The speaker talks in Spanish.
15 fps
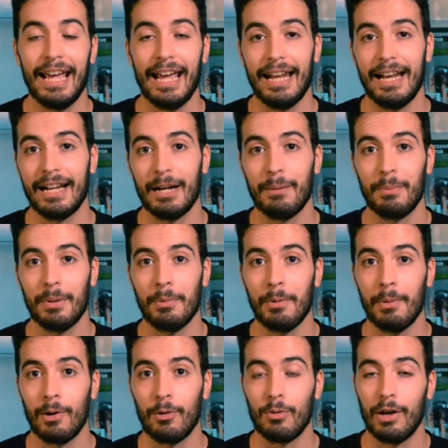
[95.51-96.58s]
en el Gran Premio
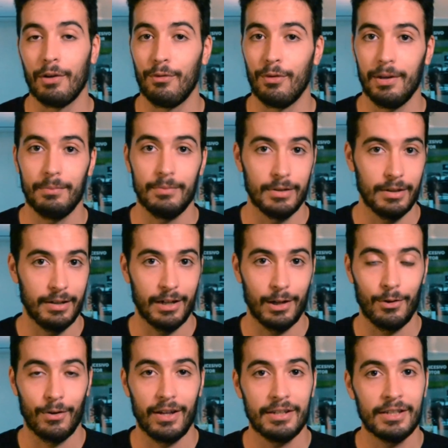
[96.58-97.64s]
de Bakú, que fue, eh,
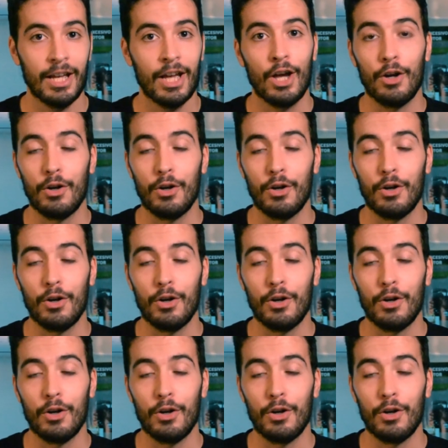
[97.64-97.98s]
recordáis,